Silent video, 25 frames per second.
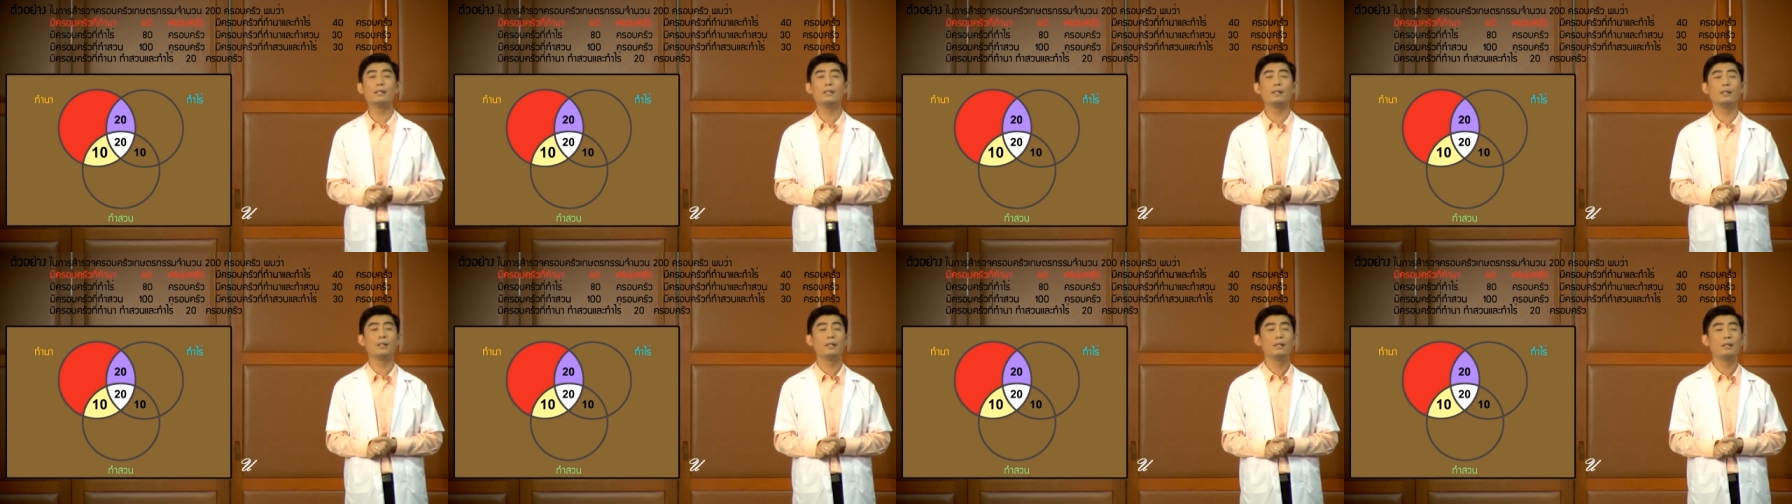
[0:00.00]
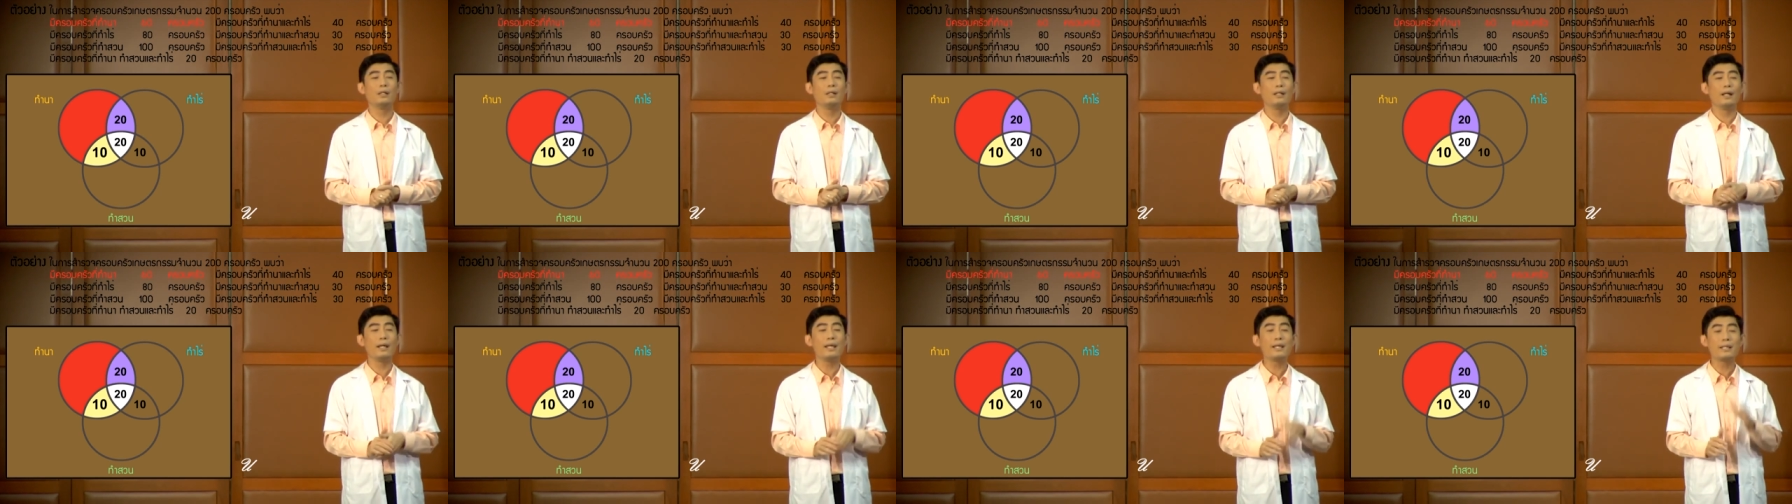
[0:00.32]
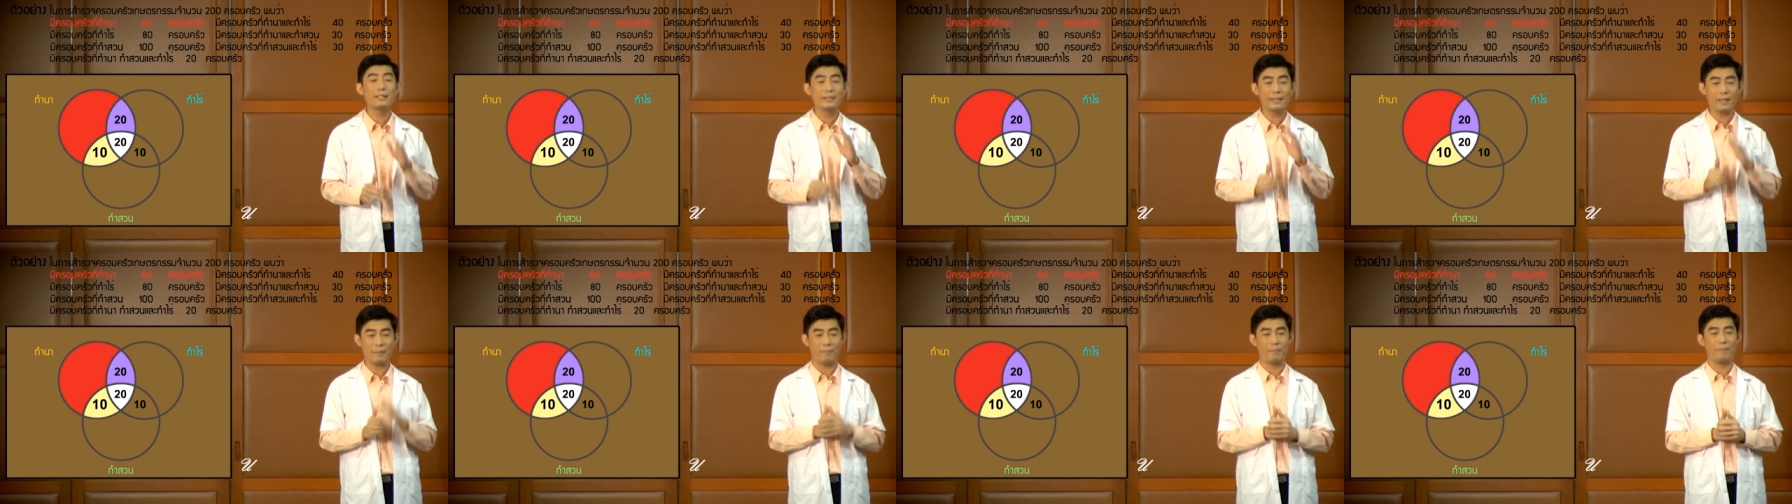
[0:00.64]
คือเหลือ
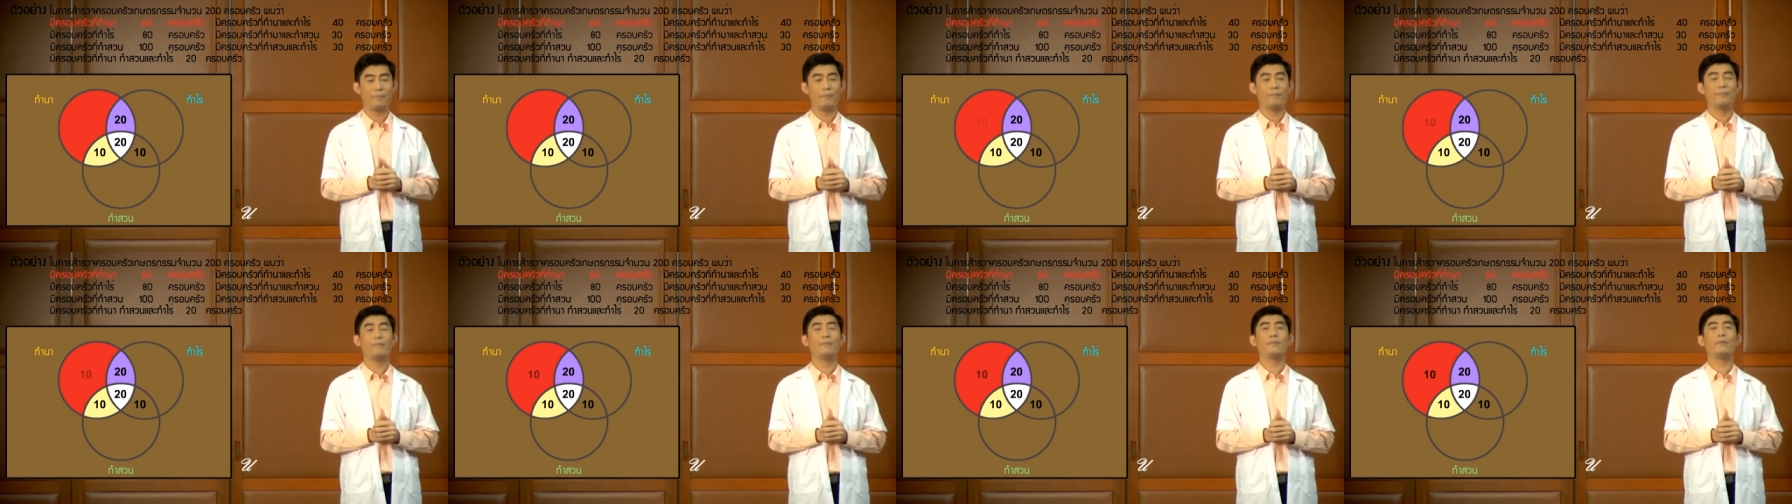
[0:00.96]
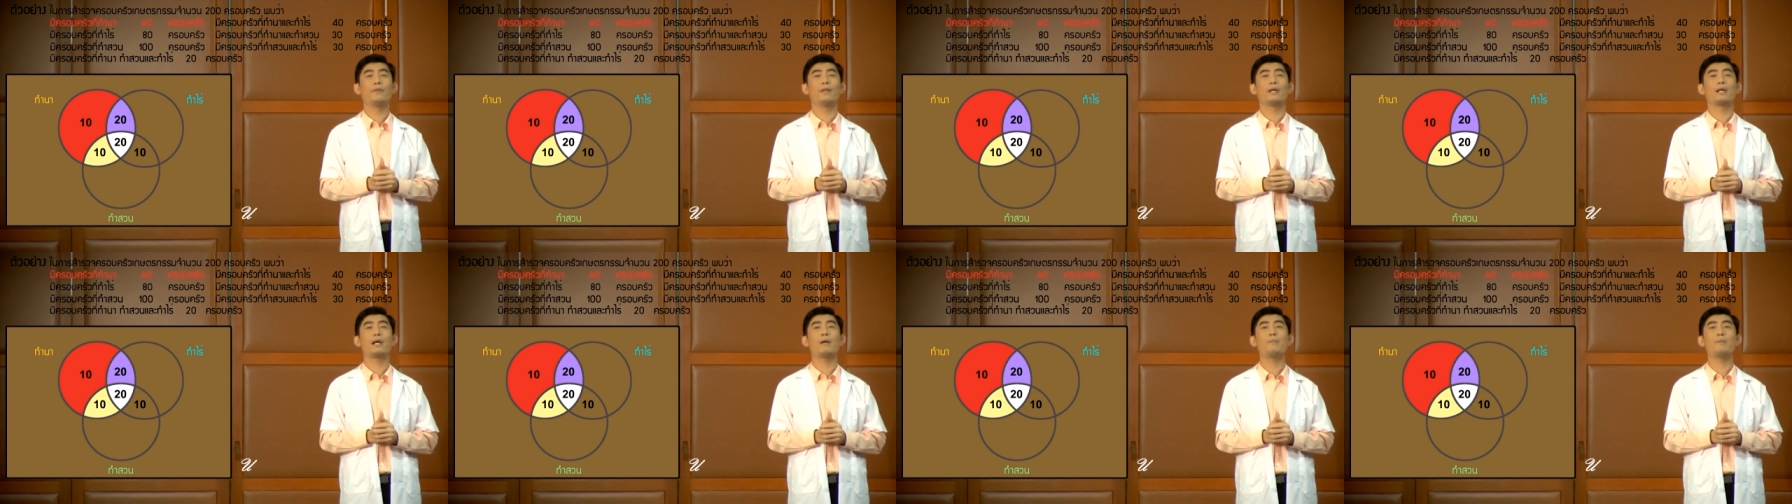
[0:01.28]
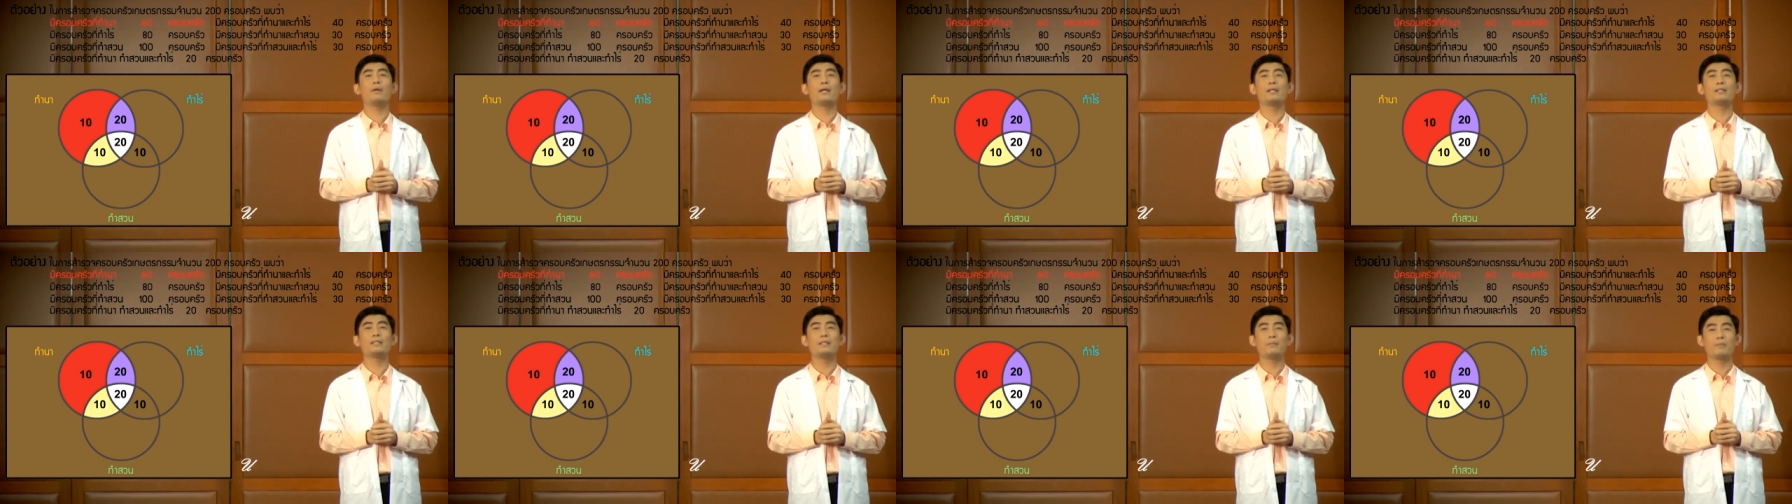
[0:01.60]
อีก 10 นะครั
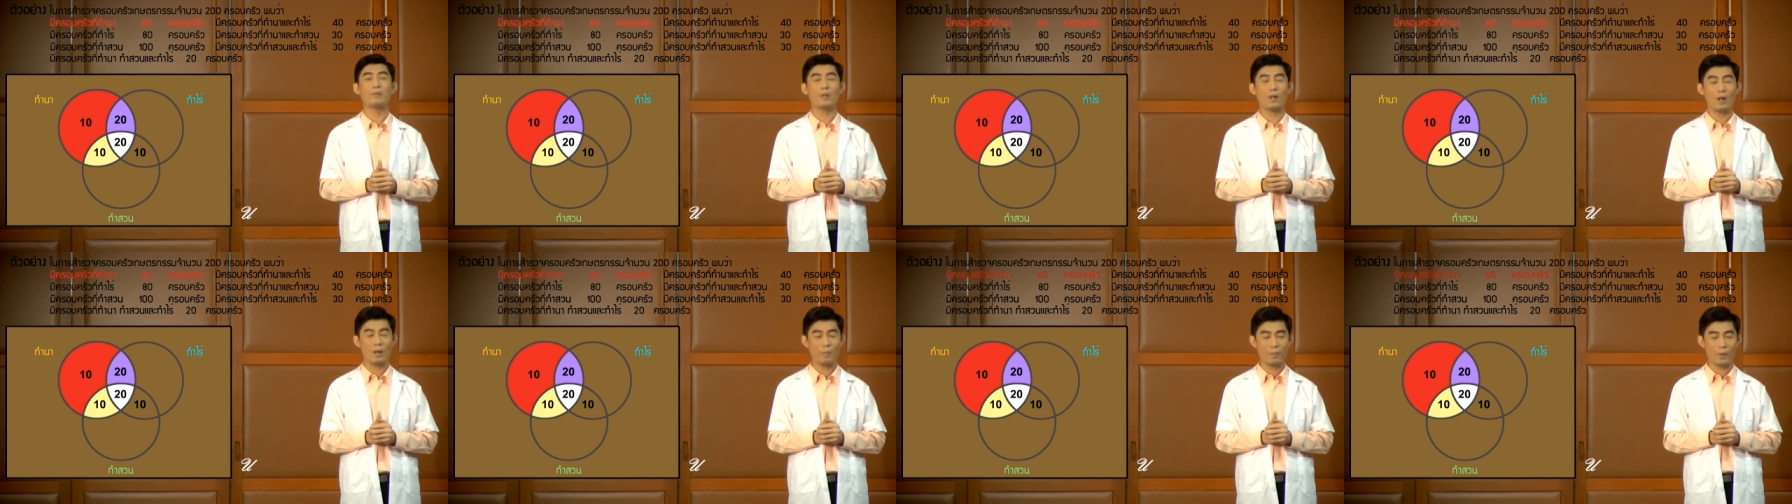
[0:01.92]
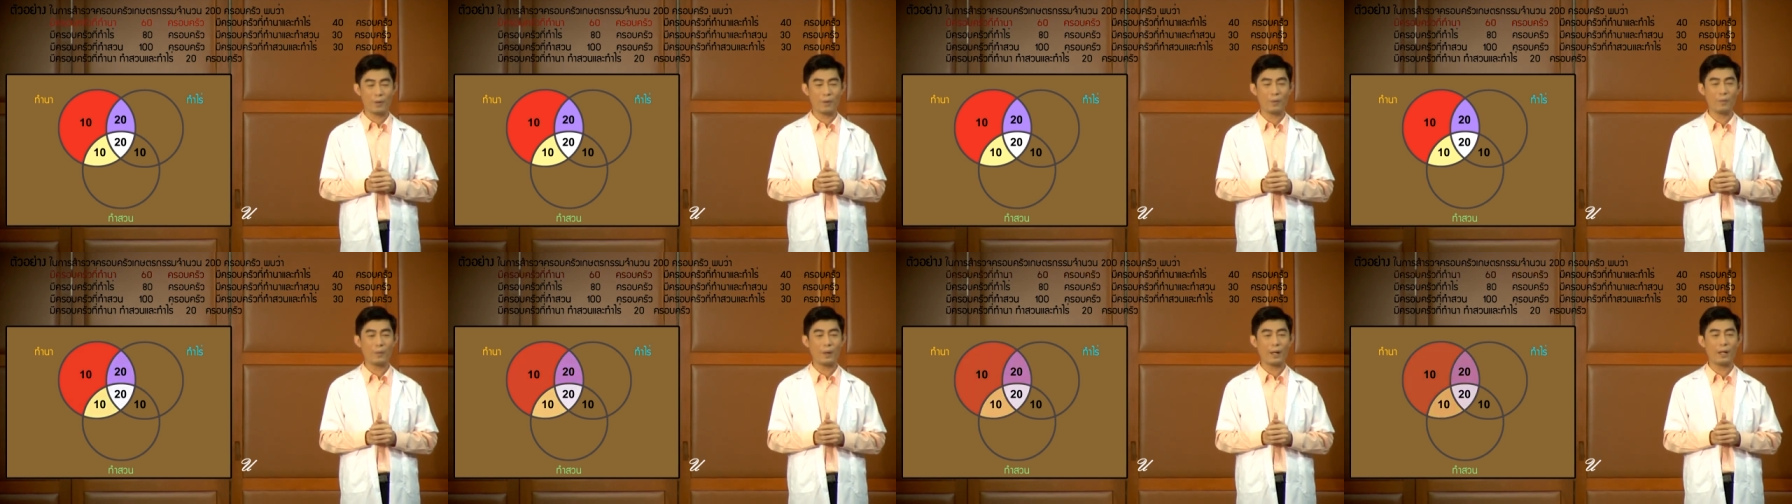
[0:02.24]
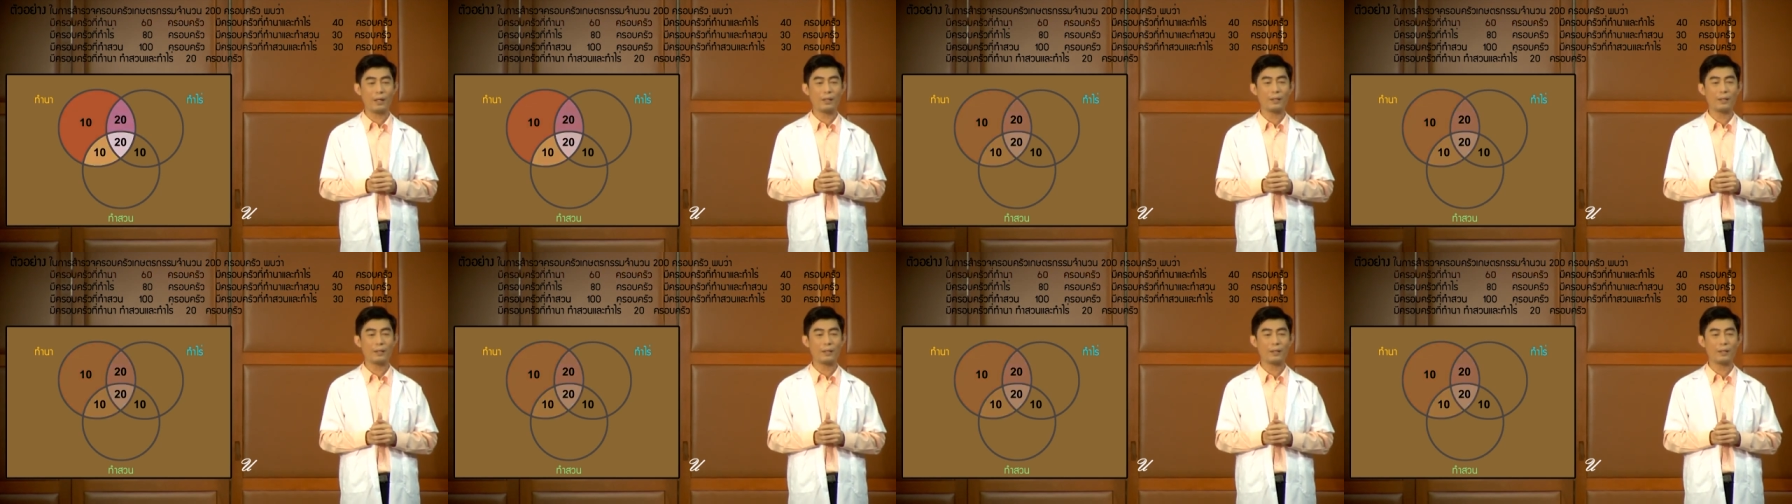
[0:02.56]
บ เหลืออีก 10 ครอบครั